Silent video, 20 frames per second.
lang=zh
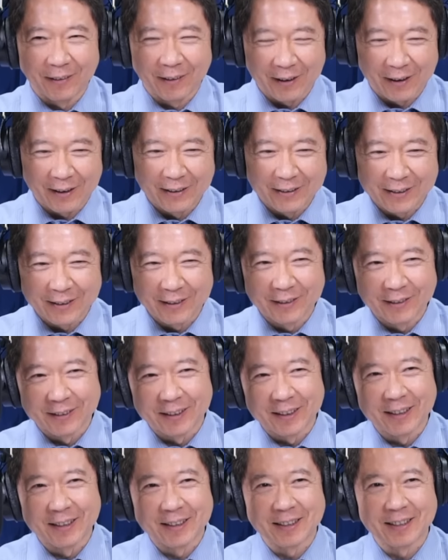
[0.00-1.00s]
来进入
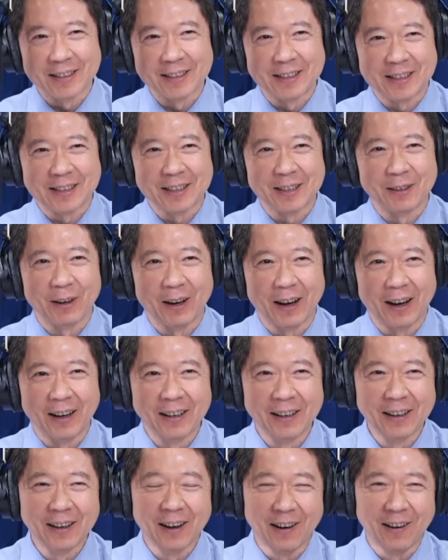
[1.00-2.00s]
第四季吧。
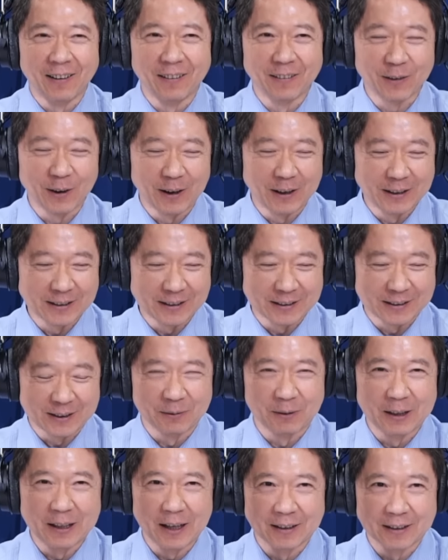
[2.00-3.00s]
好，不管怎
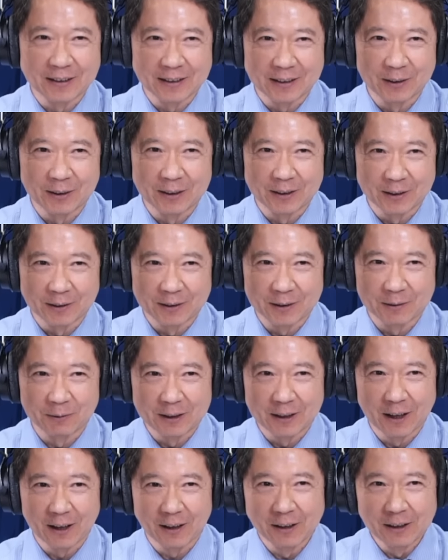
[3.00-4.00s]
么样，十月总是比
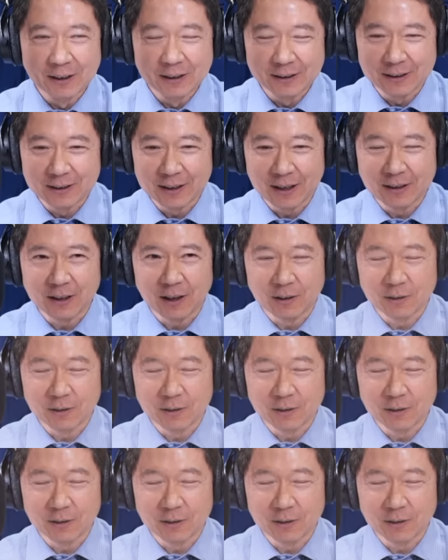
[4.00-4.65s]
较第三季好。